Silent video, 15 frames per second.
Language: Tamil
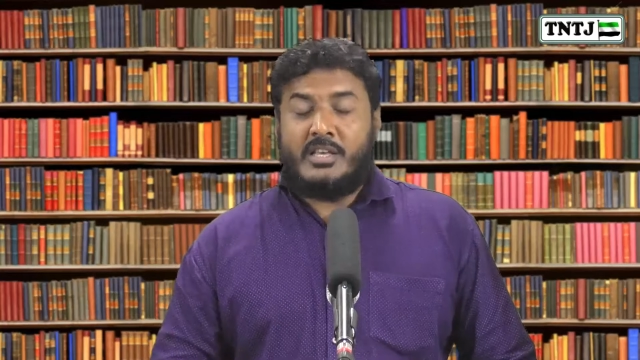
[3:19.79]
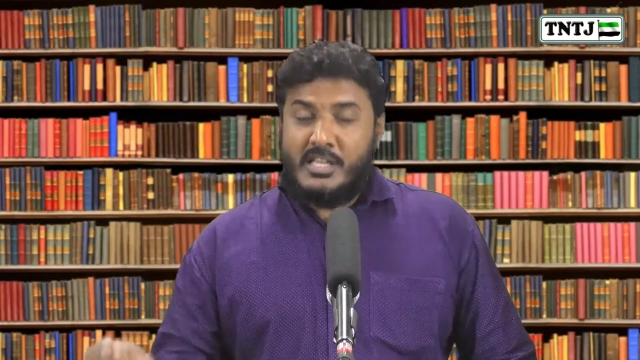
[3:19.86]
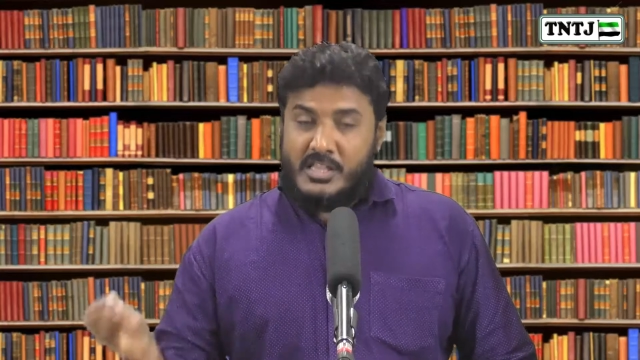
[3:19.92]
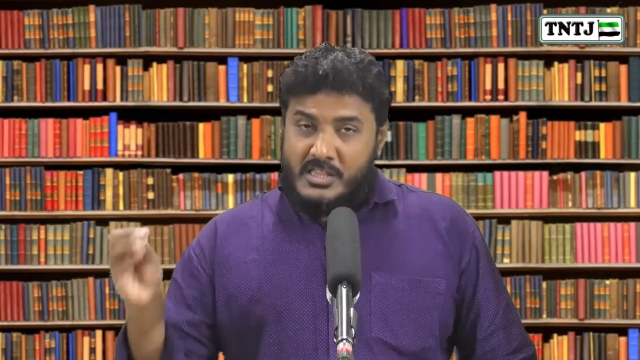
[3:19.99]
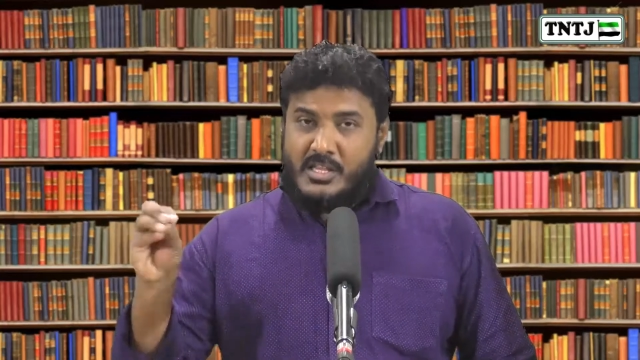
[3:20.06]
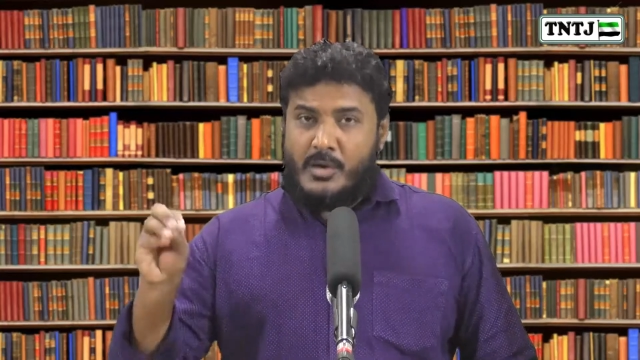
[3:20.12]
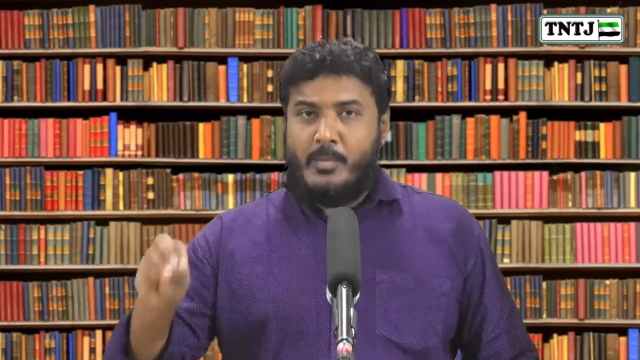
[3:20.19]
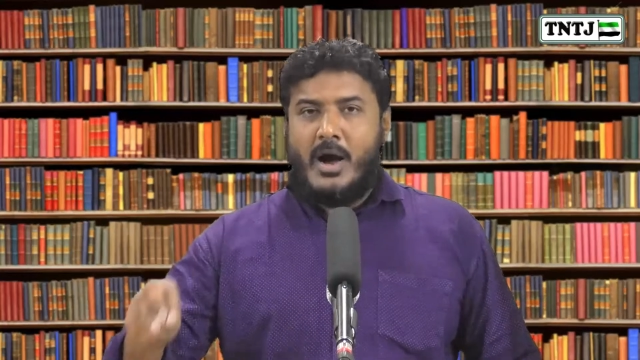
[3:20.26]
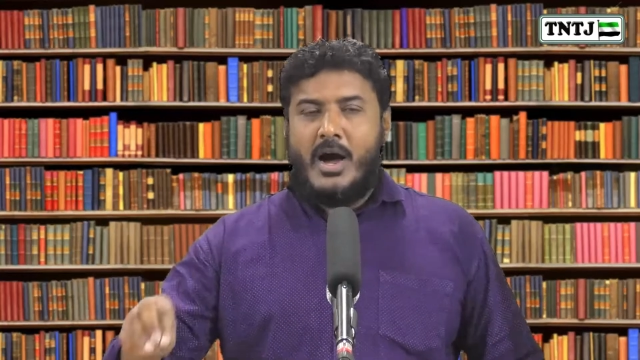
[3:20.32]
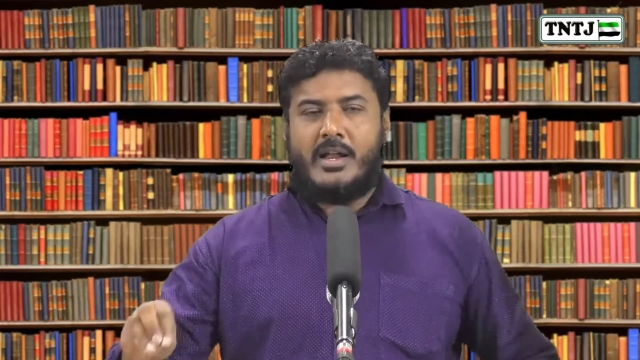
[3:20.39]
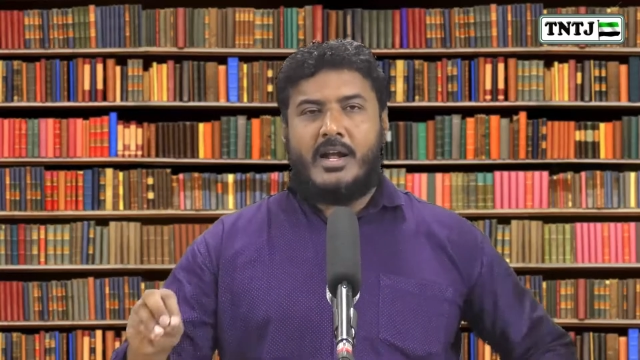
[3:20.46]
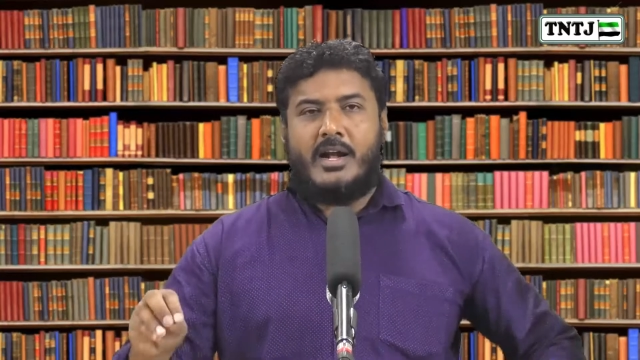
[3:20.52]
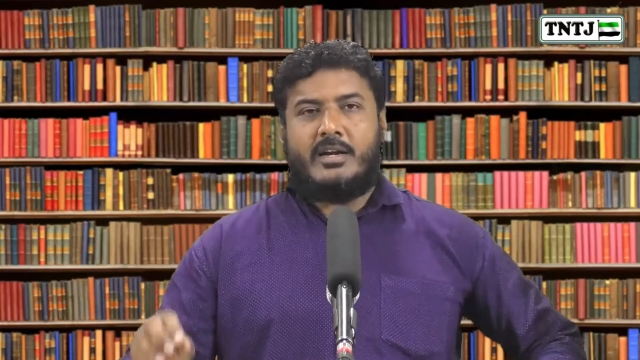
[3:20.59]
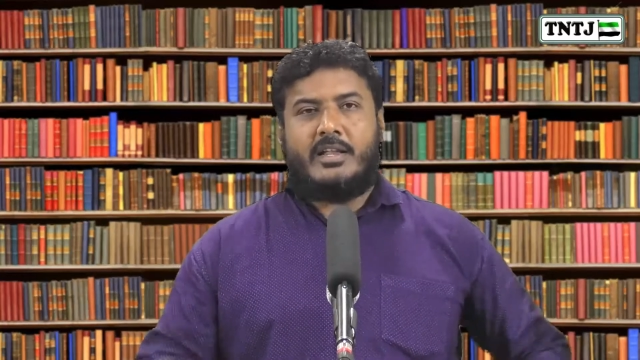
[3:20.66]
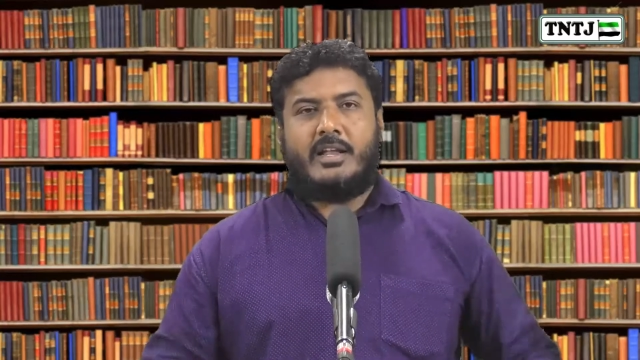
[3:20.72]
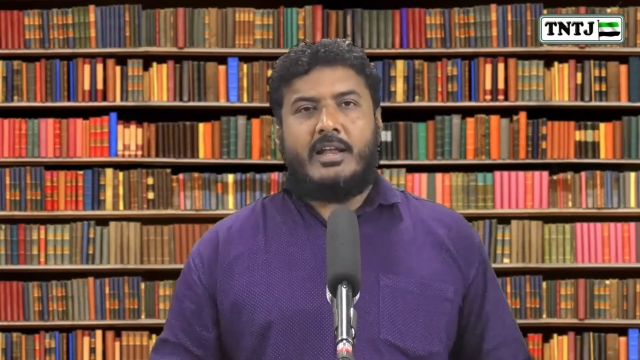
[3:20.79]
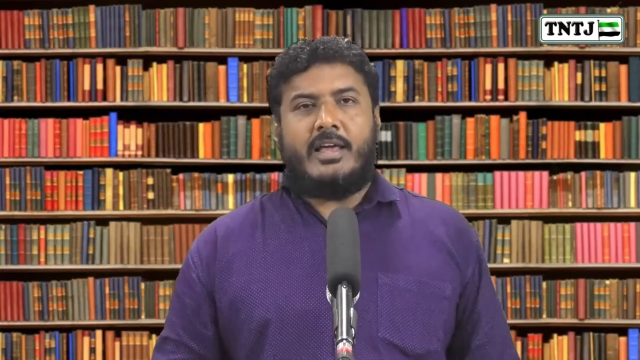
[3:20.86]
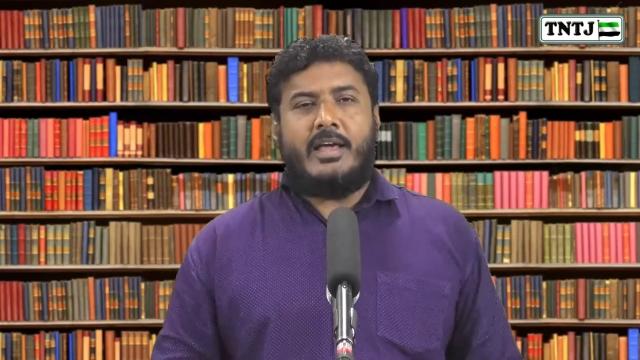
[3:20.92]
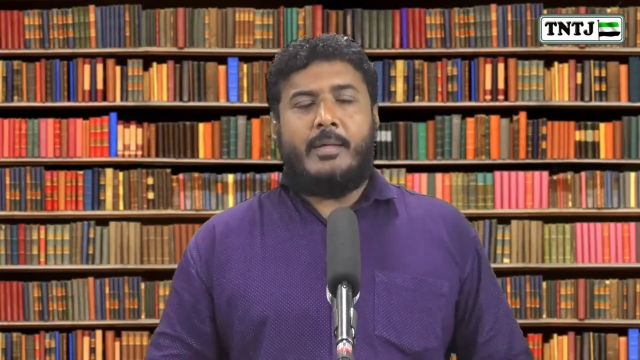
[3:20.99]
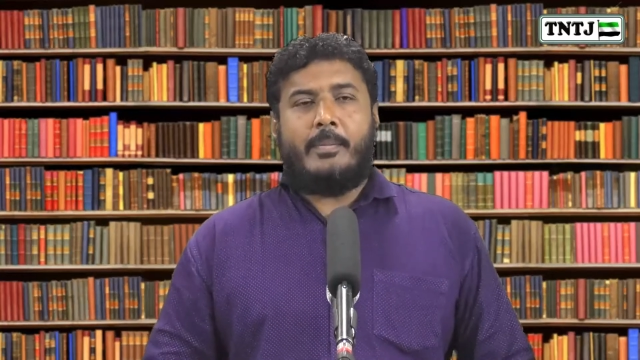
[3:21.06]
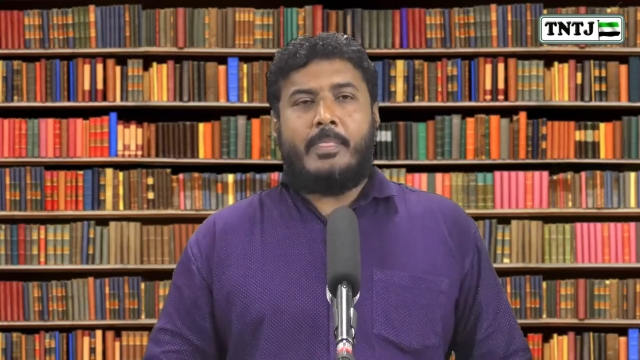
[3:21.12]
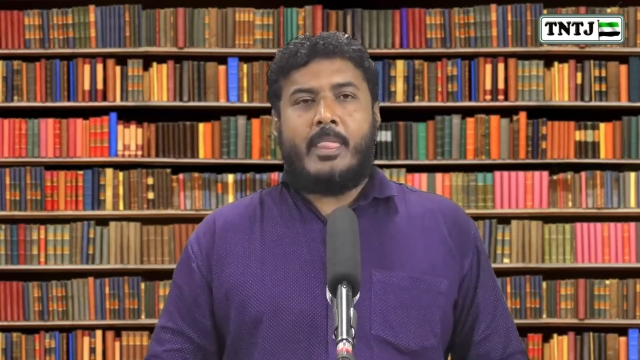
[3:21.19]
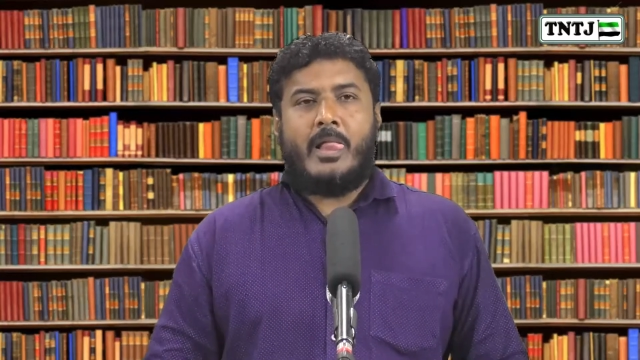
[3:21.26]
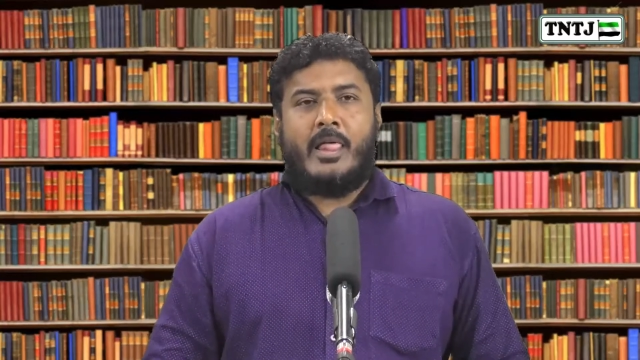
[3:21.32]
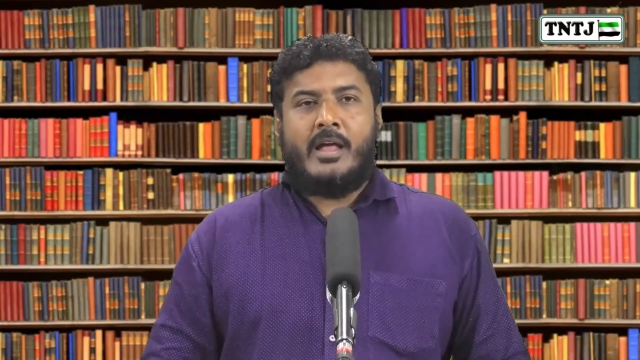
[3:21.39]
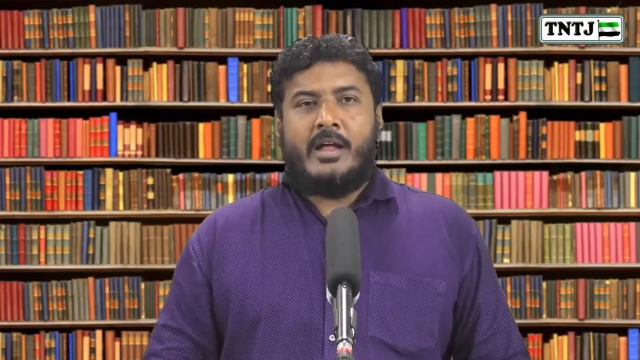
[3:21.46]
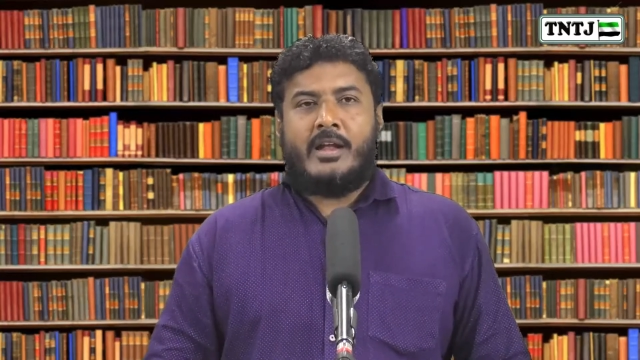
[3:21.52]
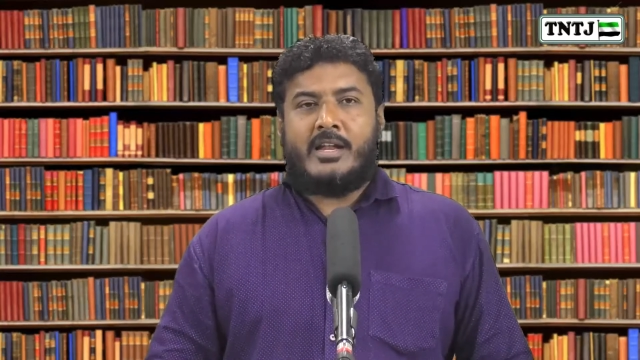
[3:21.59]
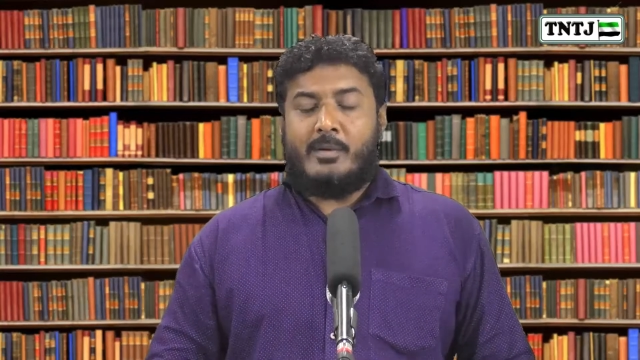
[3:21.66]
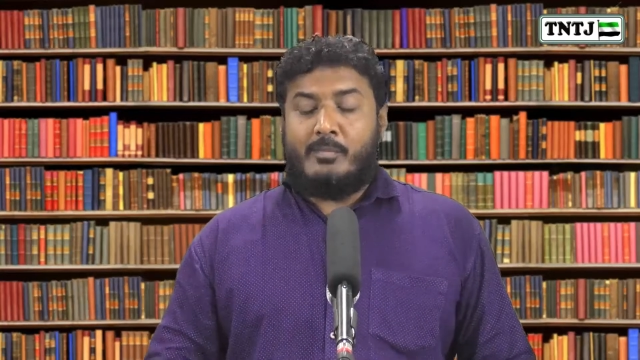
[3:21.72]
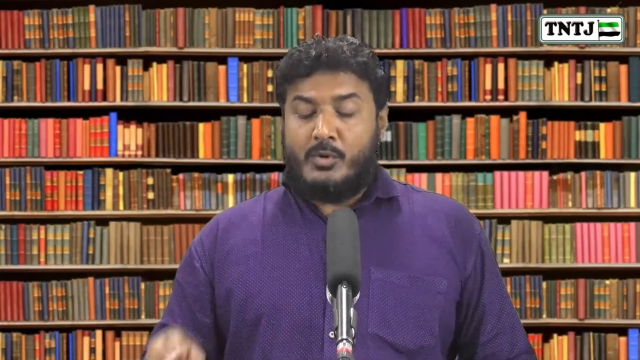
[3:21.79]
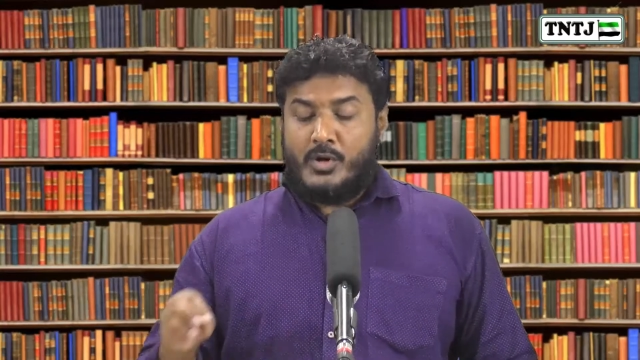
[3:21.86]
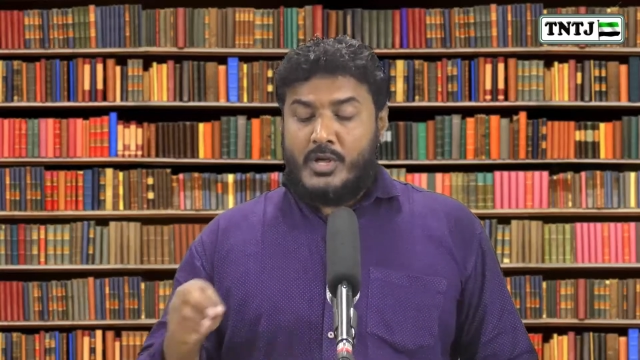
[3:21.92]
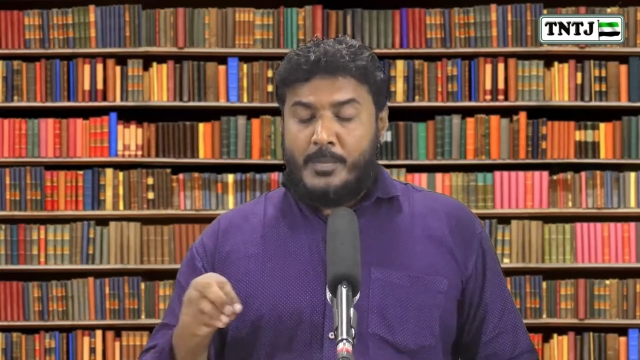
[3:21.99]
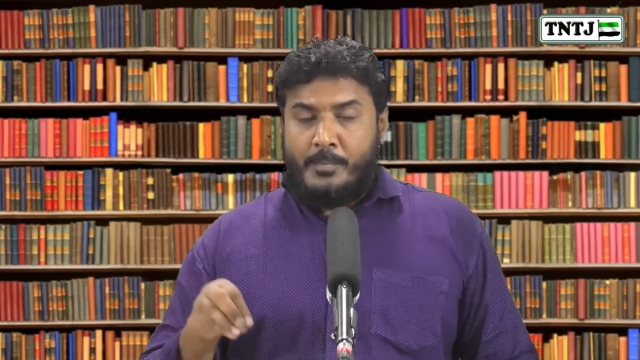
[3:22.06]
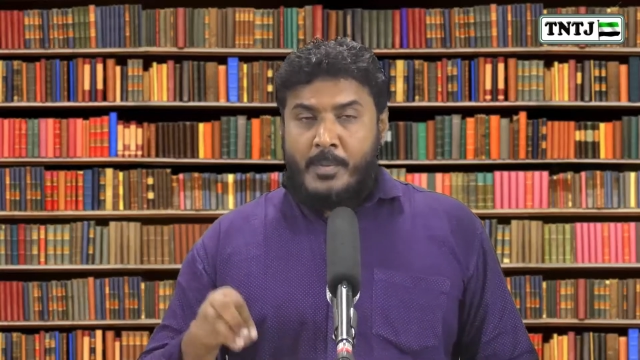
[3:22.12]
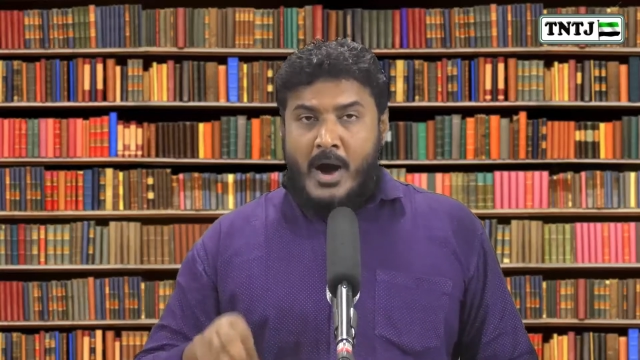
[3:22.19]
இந்த மாநாட்டிலே நம்முடைய